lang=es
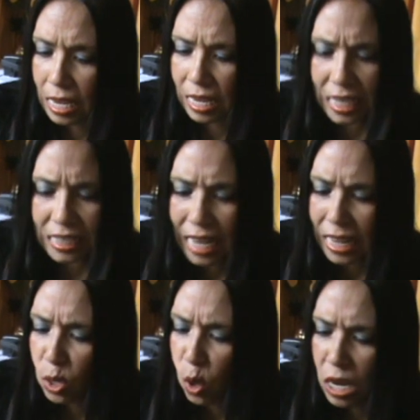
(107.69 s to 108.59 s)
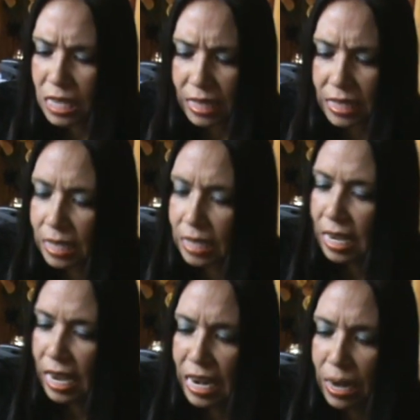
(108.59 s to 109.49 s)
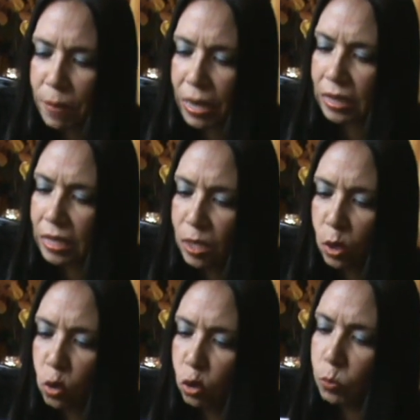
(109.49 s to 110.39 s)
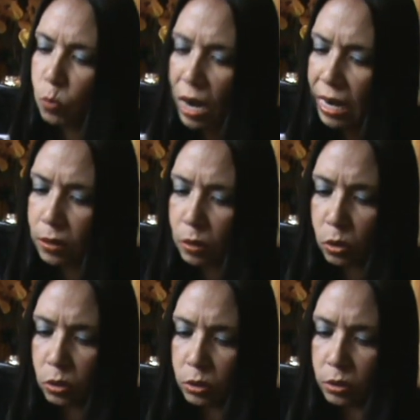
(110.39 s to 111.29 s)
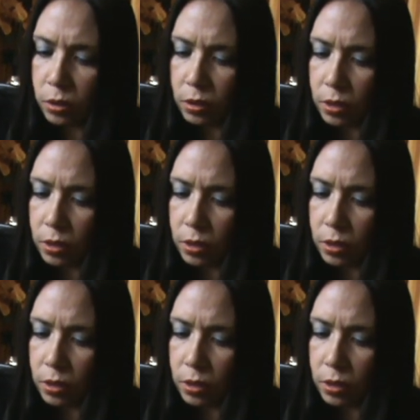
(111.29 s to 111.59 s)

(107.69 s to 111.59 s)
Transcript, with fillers: en las gladiolas que se niegan a partir con los muertos.